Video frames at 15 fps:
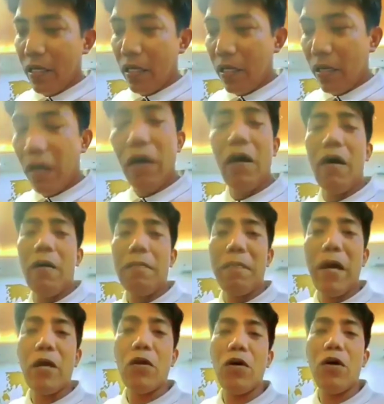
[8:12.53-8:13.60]
Oh,
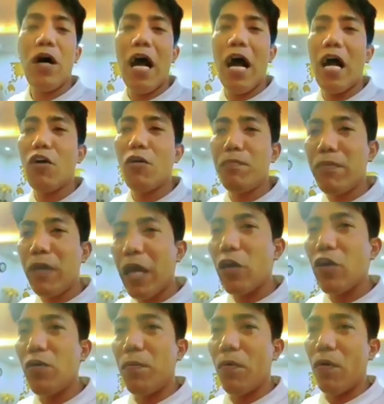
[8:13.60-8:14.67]
pero ang
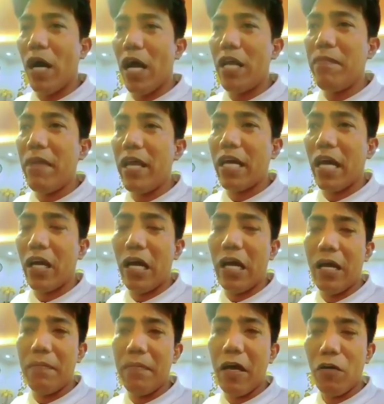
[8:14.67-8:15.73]
gobyerno po ay may
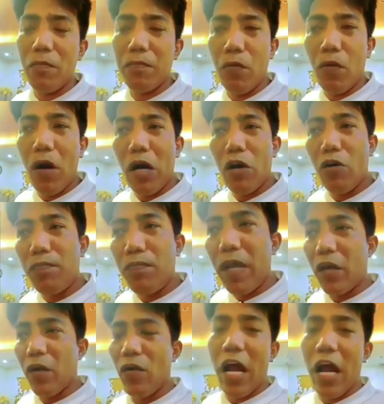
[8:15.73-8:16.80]
kaka- meron po ang
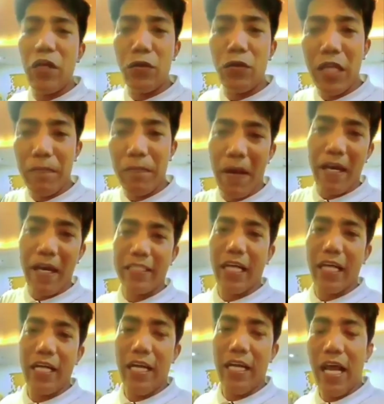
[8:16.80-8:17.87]
gobyernong ayuda para
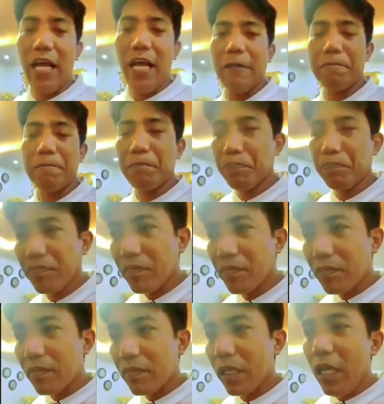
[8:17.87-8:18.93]
sa kanila
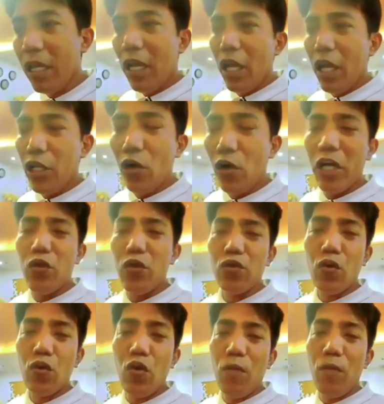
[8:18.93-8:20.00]
yung
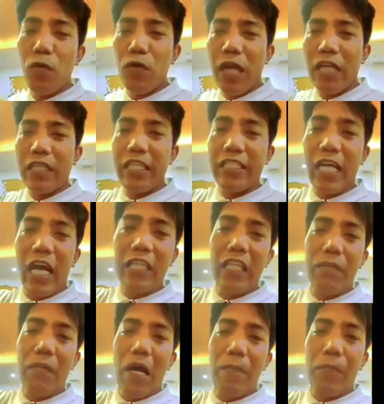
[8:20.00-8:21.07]
idutulong po natin sa
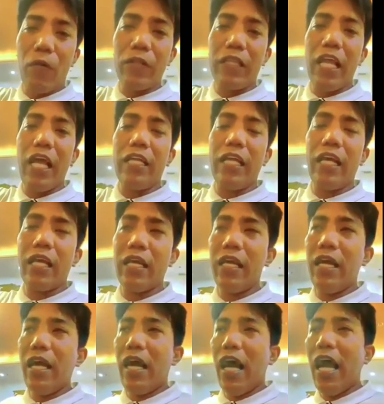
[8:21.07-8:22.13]
ating mga frontliner
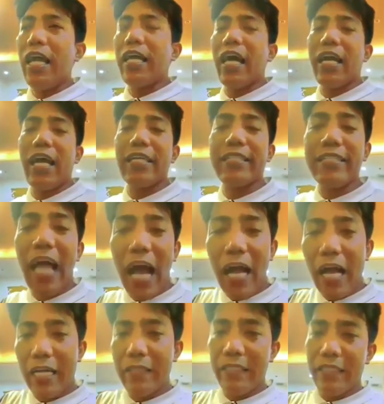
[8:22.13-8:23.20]
ay
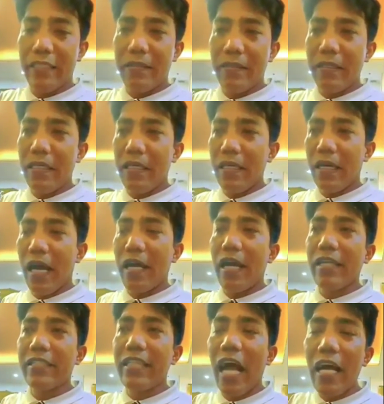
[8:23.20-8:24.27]
karagdagan
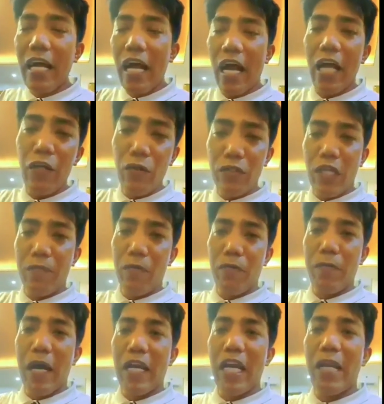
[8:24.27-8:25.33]
karagdagang ayuda po
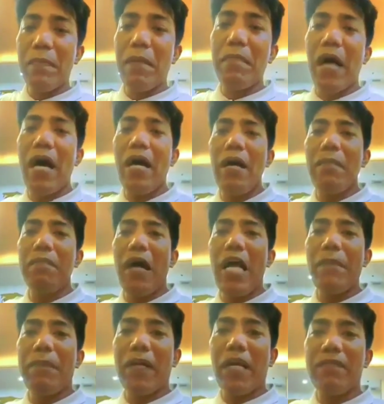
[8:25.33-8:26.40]
para naman ma-
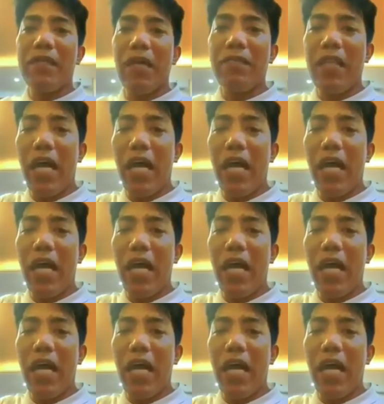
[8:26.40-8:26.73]
maiparamdam